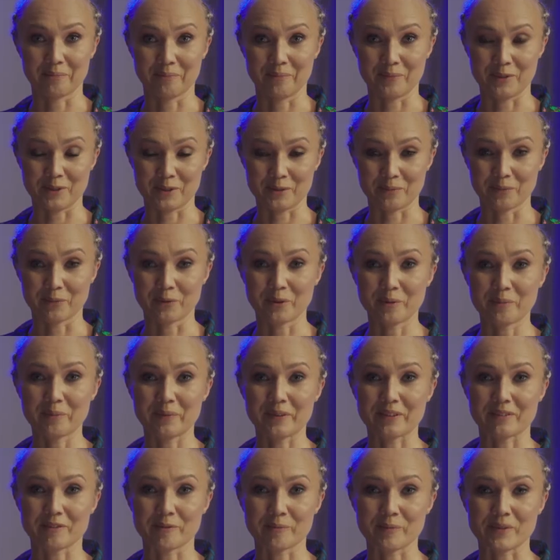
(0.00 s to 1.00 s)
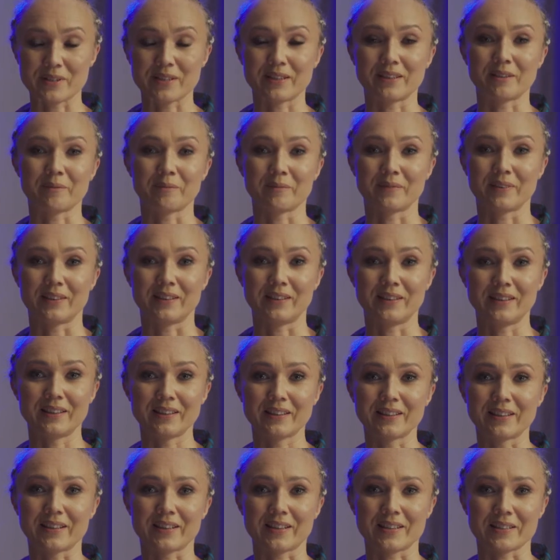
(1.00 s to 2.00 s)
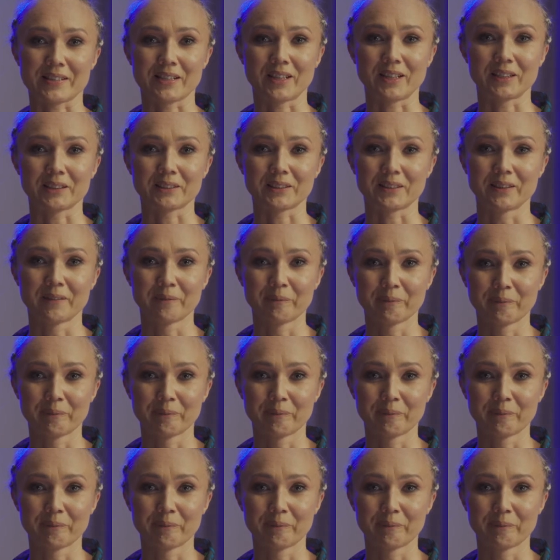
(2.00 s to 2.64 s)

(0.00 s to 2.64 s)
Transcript: письмо первым делом, и это оказалось